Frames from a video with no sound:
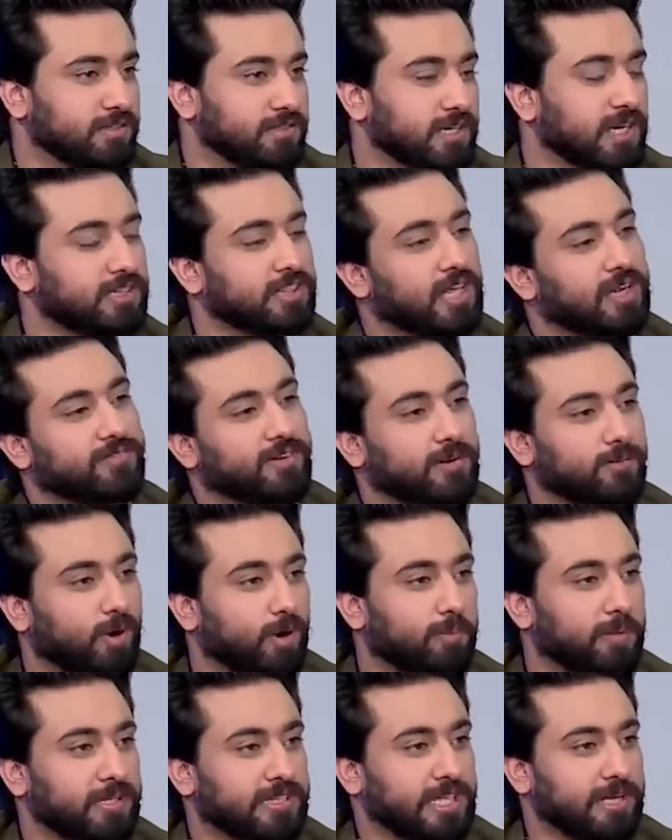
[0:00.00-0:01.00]
यक तरफा
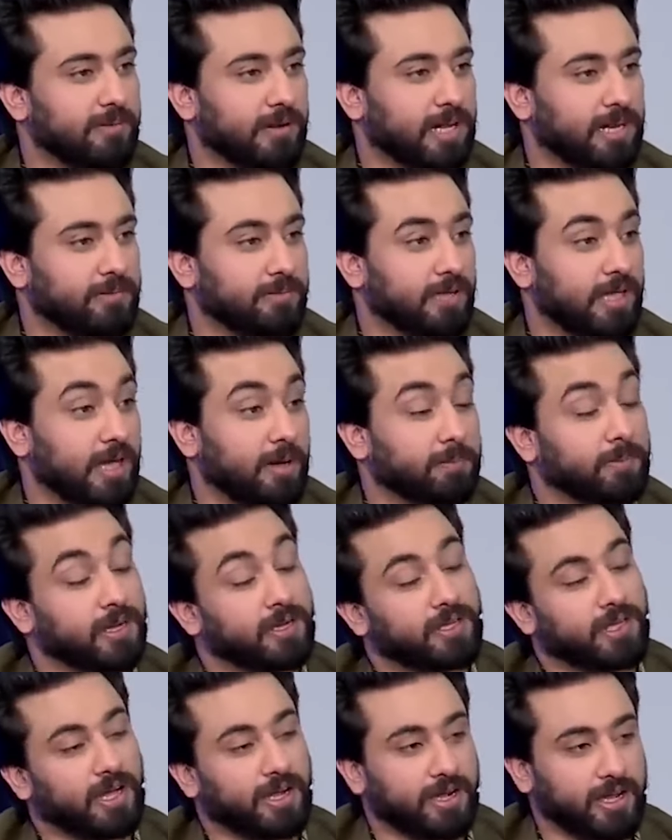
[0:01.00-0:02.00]
मोहब्बत के बारे में आपका
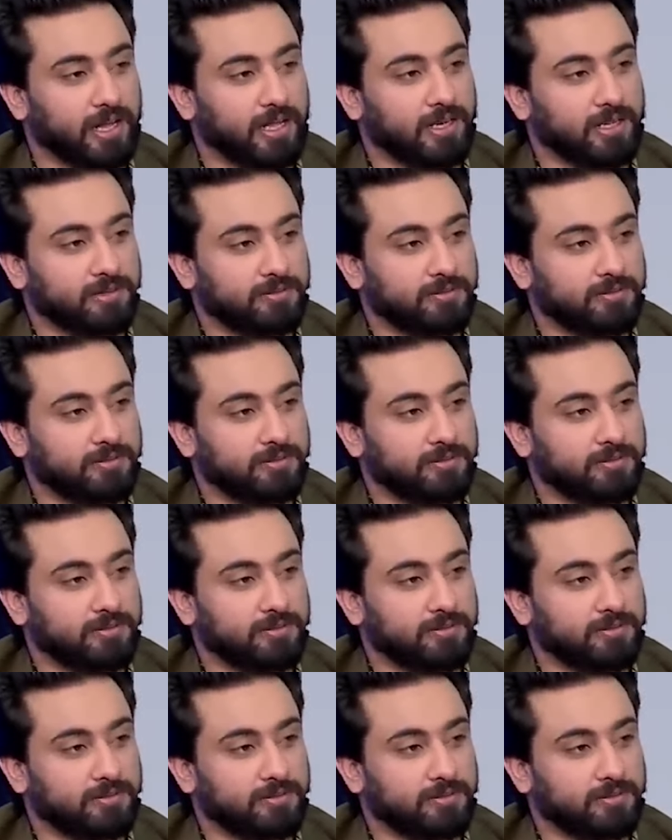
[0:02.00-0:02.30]
क्या ख्याल